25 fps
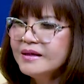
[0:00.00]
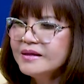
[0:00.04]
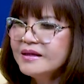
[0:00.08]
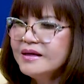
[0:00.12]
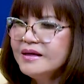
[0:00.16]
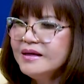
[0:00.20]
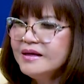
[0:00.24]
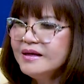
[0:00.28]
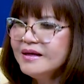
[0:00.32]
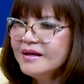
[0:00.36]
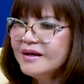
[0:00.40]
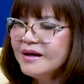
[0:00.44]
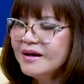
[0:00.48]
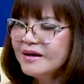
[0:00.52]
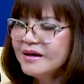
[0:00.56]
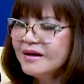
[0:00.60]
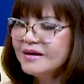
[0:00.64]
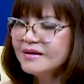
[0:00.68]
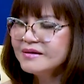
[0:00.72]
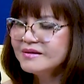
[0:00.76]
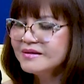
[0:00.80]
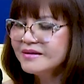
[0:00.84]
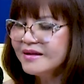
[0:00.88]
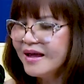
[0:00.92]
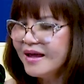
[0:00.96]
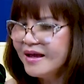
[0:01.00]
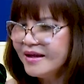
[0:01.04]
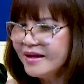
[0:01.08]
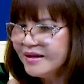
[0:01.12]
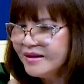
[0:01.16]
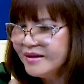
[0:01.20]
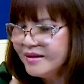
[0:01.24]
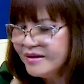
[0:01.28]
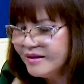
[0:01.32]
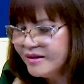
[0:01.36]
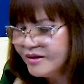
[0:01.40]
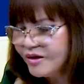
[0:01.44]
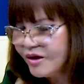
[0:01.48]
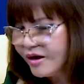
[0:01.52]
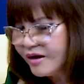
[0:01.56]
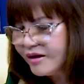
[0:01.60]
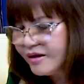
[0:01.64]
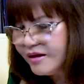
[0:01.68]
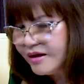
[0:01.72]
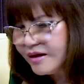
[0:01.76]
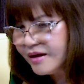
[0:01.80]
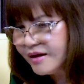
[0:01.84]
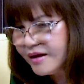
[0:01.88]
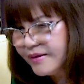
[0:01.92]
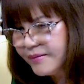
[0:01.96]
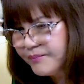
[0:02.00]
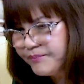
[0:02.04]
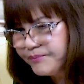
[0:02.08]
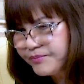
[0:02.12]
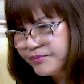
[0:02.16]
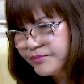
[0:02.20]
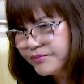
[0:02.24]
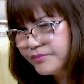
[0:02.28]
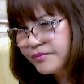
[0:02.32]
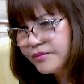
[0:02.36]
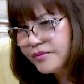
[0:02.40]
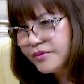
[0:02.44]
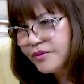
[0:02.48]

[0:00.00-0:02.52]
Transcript: thì để nói um,